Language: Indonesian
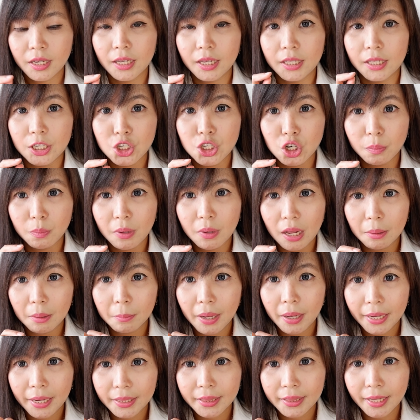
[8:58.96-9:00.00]
kita coba
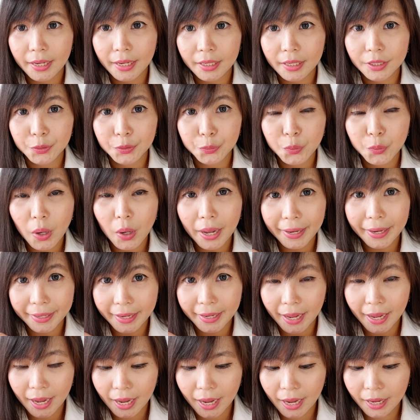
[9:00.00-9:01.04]
bite yang kedua
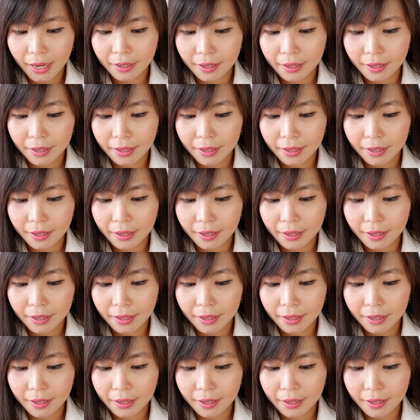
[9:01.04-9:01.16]
ya